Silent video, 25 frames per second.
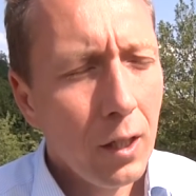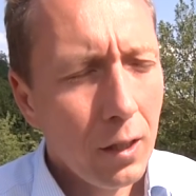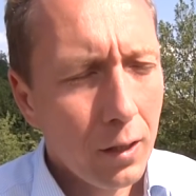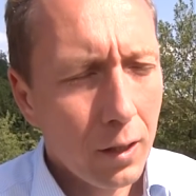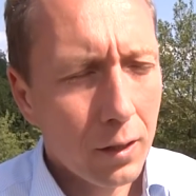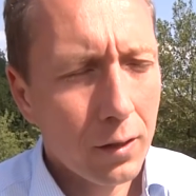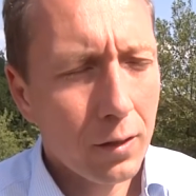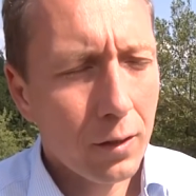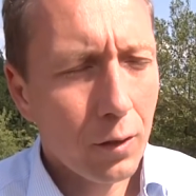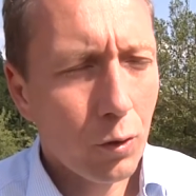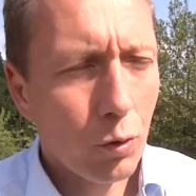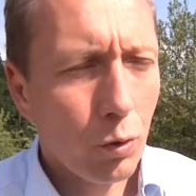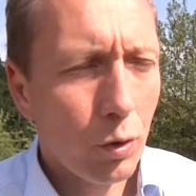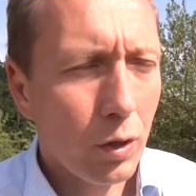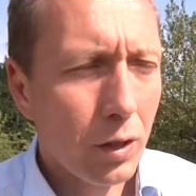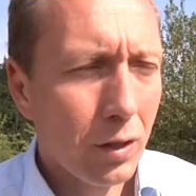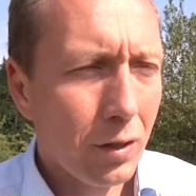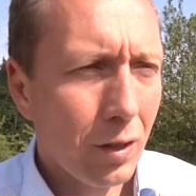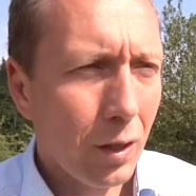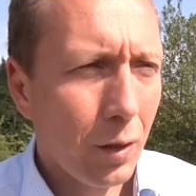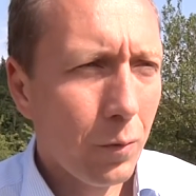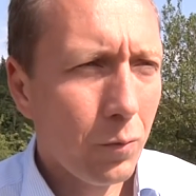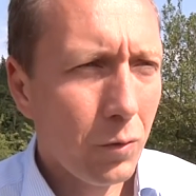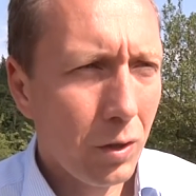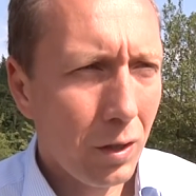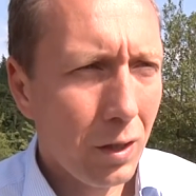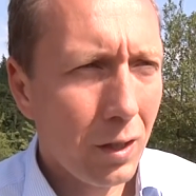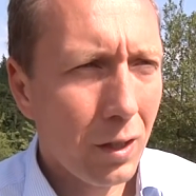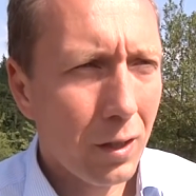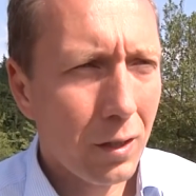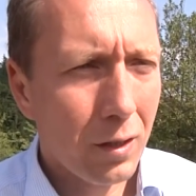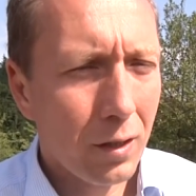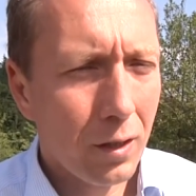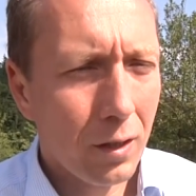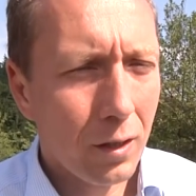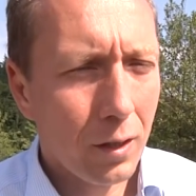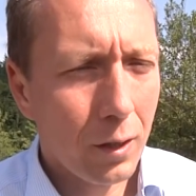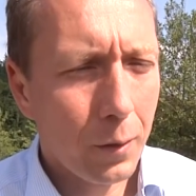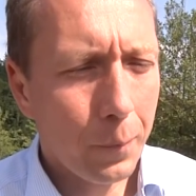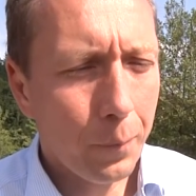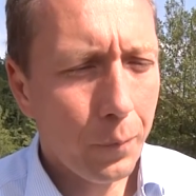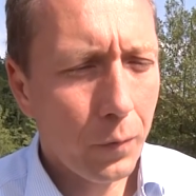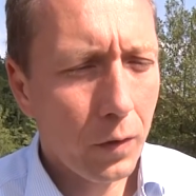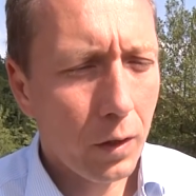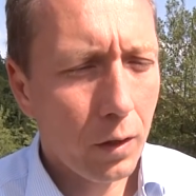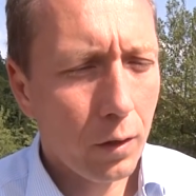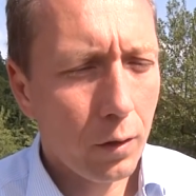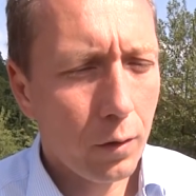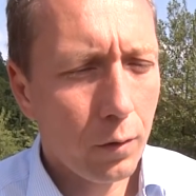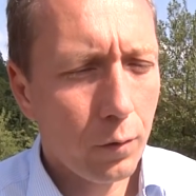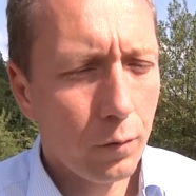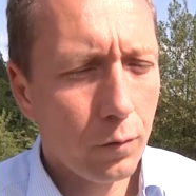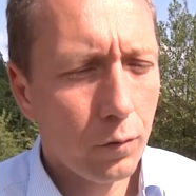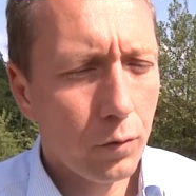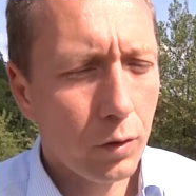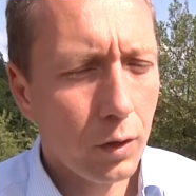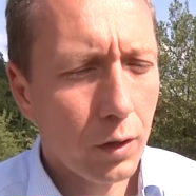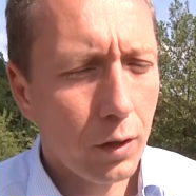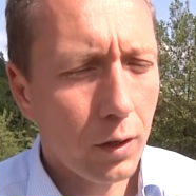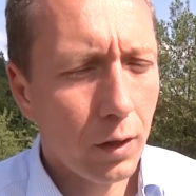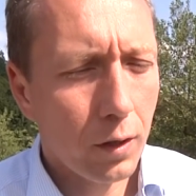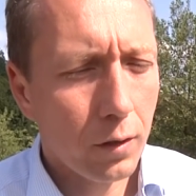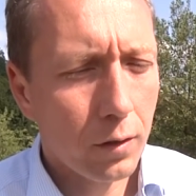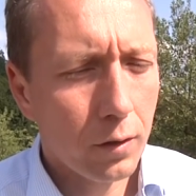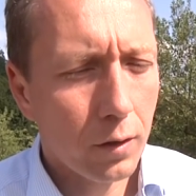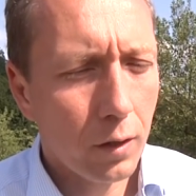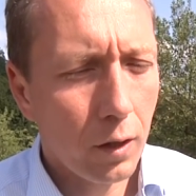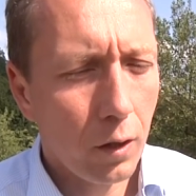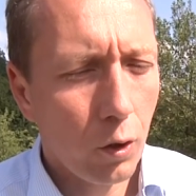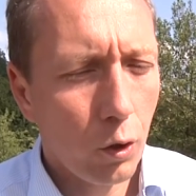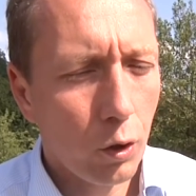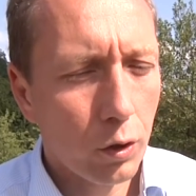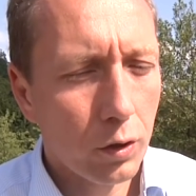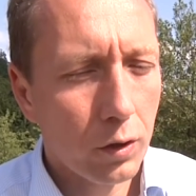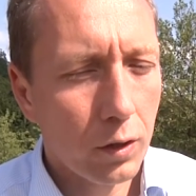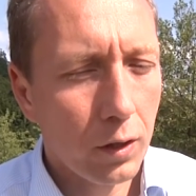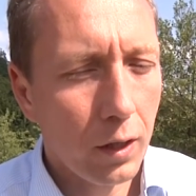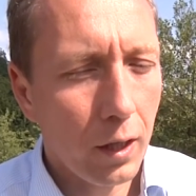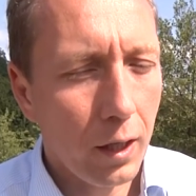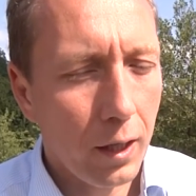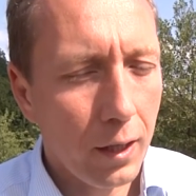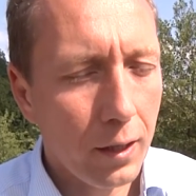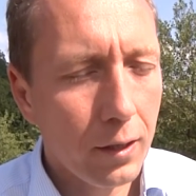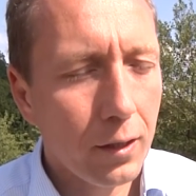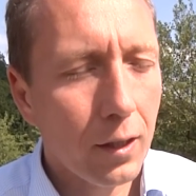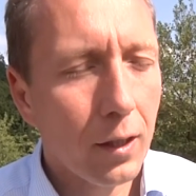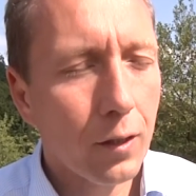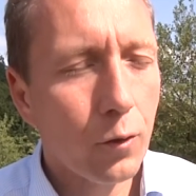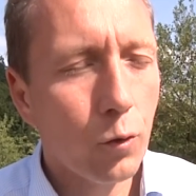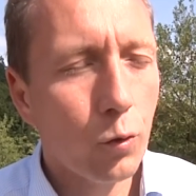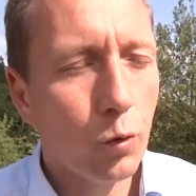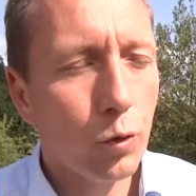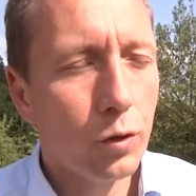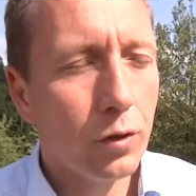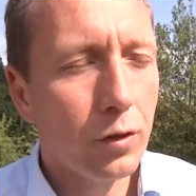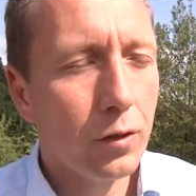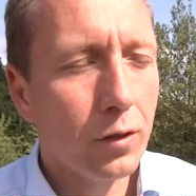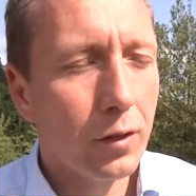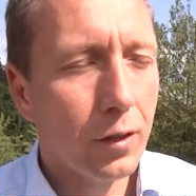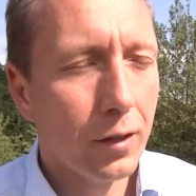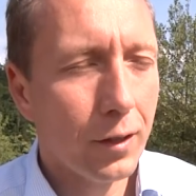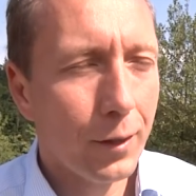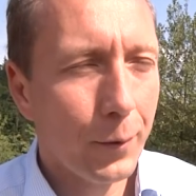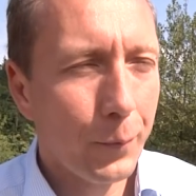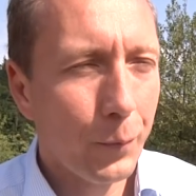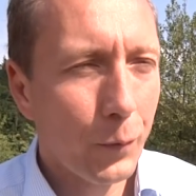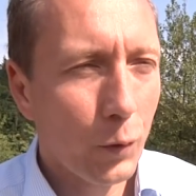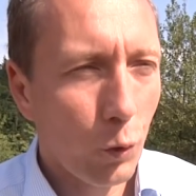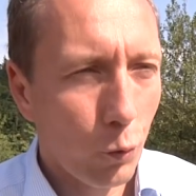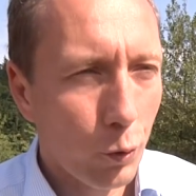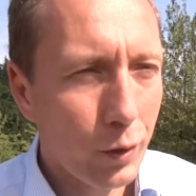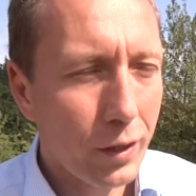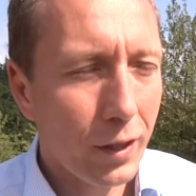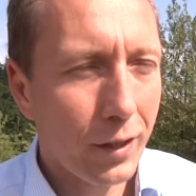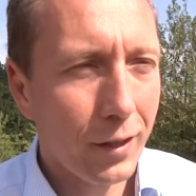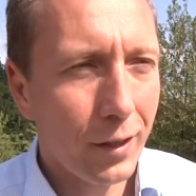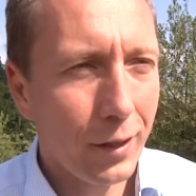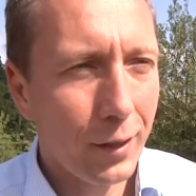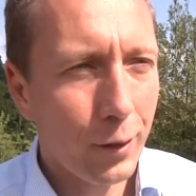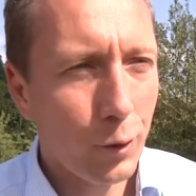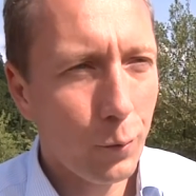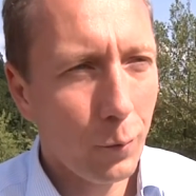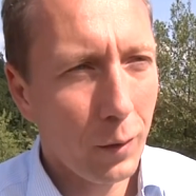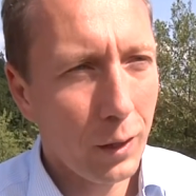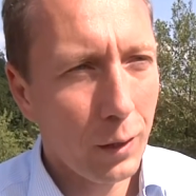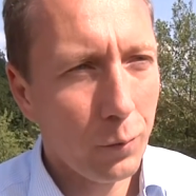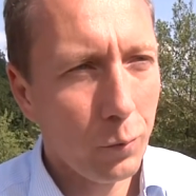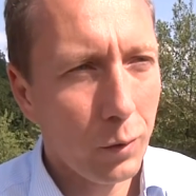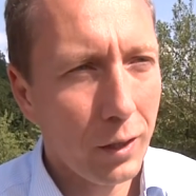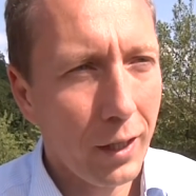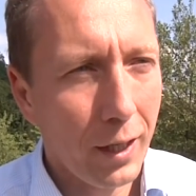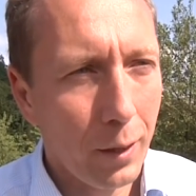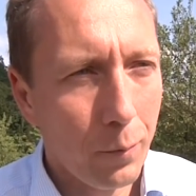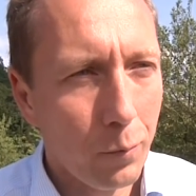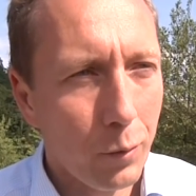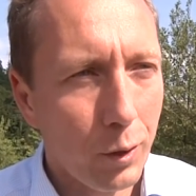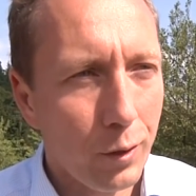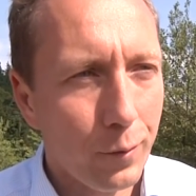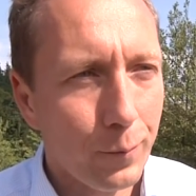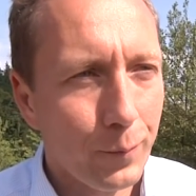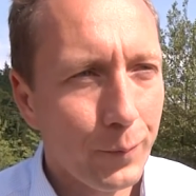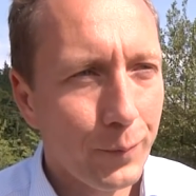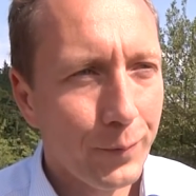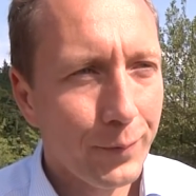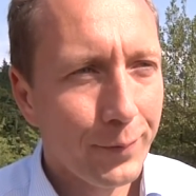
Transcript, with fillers: Das sind natürlich Themen, die dann, ähm, äh, die dann auch die Eltern und ähm, Großeltern entsprechend mit einbinden.